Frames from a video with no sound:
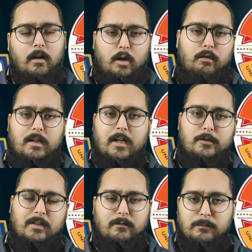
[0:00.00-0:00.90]
ओवरऑल
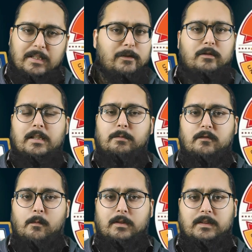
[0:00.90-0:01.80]
जो है वो मिली जुली ही
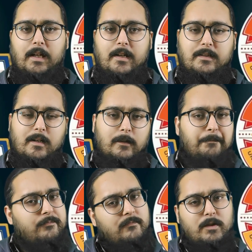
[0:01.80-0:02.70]
परफॉर्मेंस थी आज की
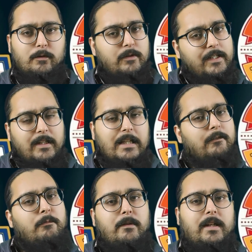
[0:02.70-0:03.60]
दोनों एक ही
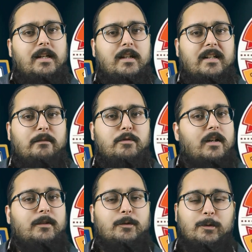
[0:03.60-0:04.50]
लेवल पे खेल रहे हैं
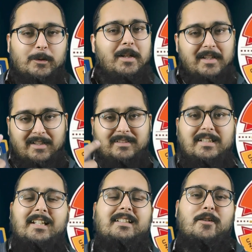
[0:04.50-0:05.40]
बुरा तो
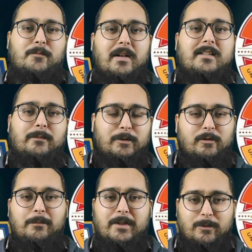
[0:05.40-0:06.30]
देखते हैं उस मैच से भी
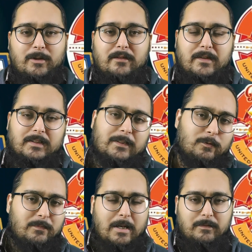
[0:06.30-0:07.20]
जो अपडेट होगी फर्दर
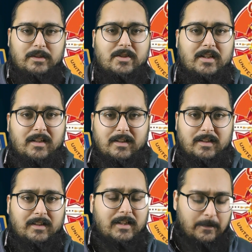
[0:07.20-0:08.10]
वो भी आपके साथ शेयर
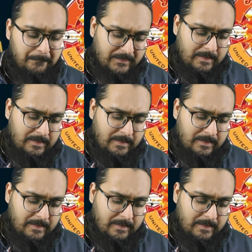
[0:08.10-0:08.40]
करेंगे